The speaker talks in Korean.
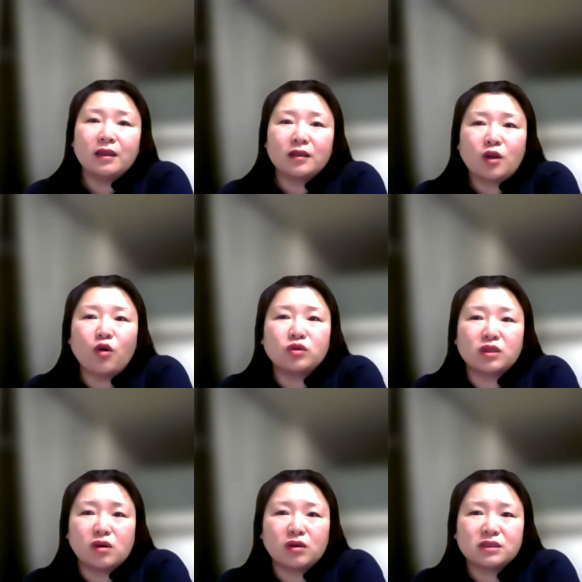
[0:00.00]

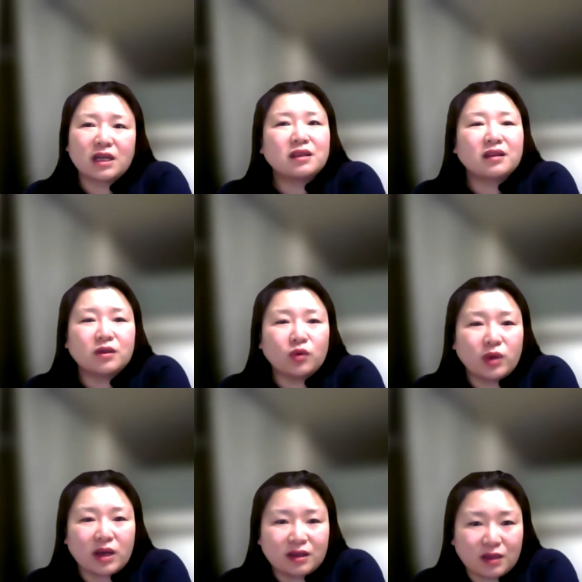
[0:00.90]
더욱더 사단의
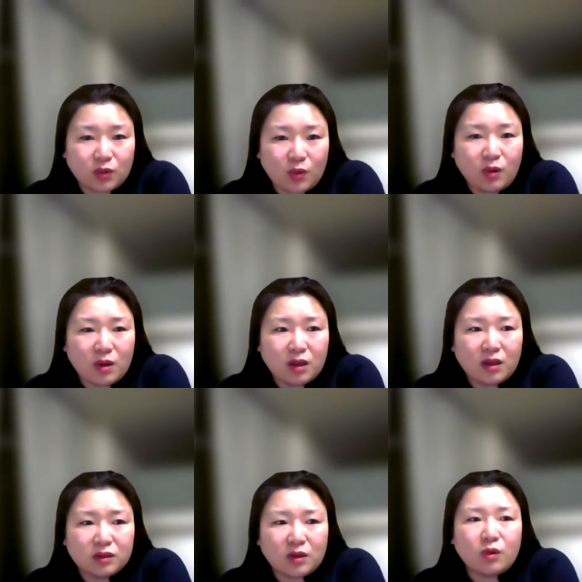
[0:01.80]
노예가 되고
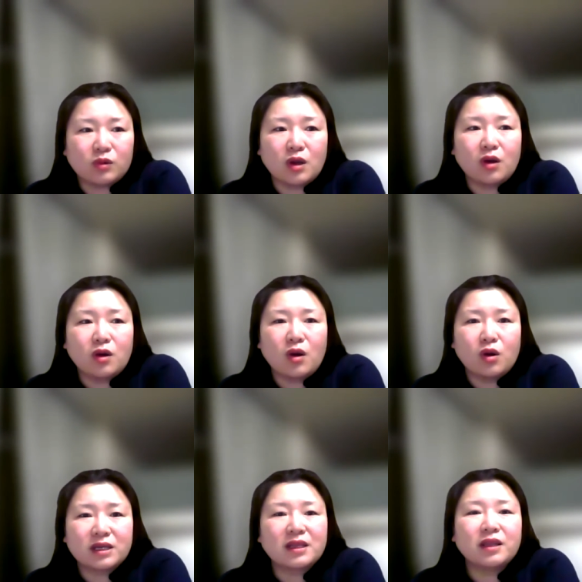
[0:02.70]
더욱더
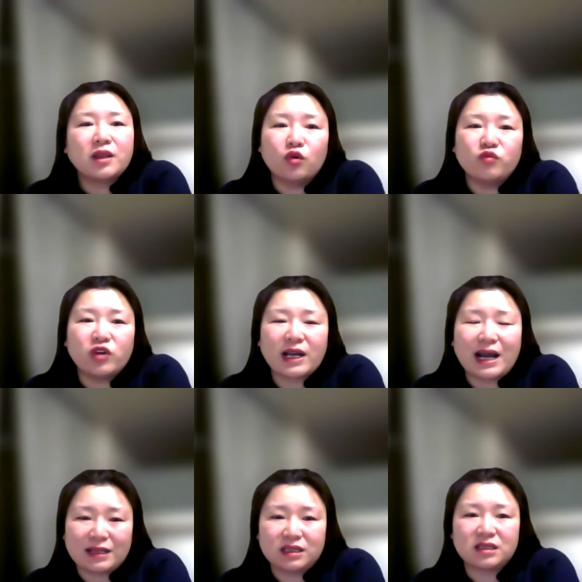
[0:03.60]
사단의 올무에
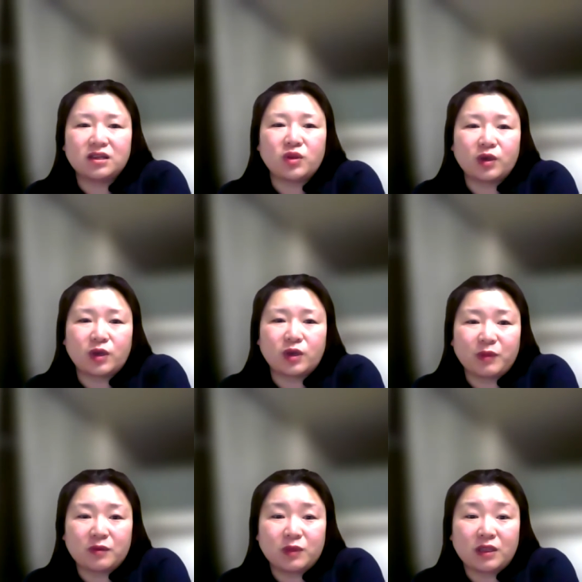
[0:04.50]
갇히게
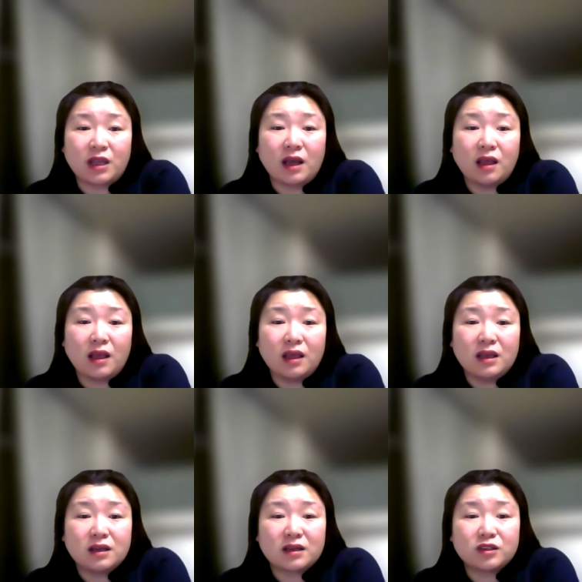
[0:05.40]
됩니다.
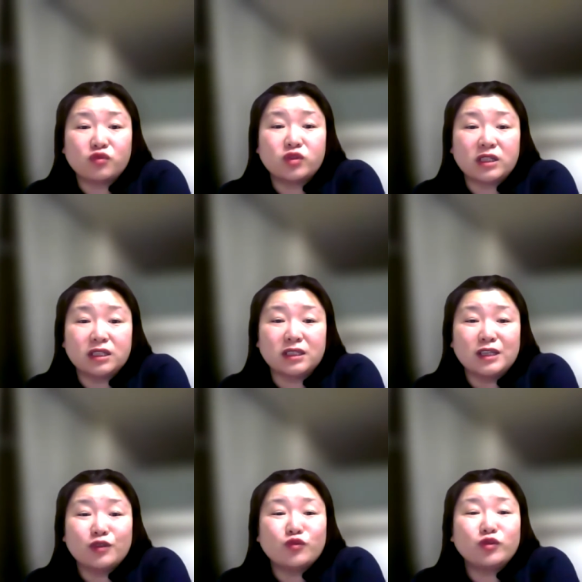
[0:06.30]
그래서 우리는
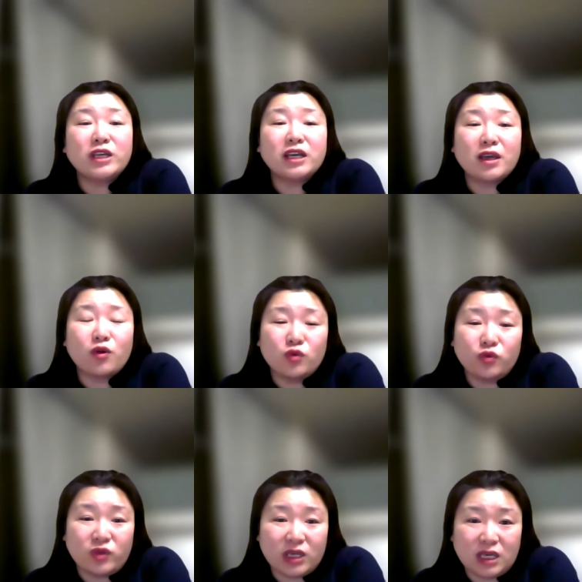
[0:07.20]
우리에게
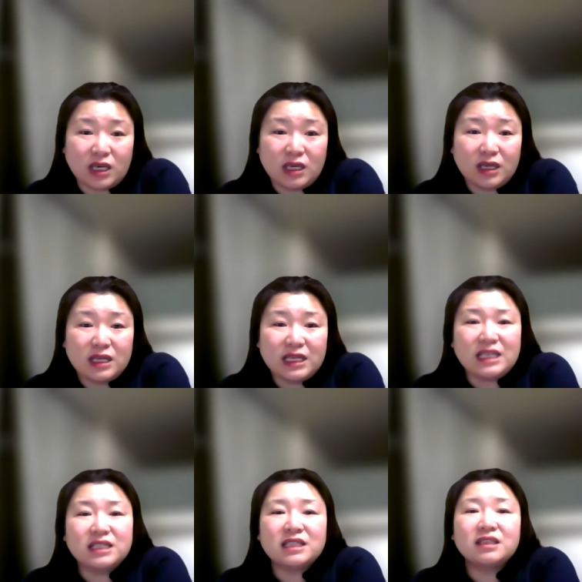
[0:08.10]
온 위기, 이
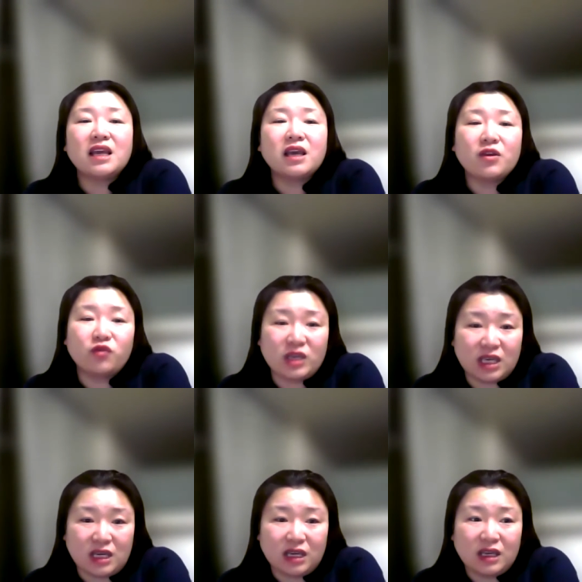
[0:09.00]
시대의 위기,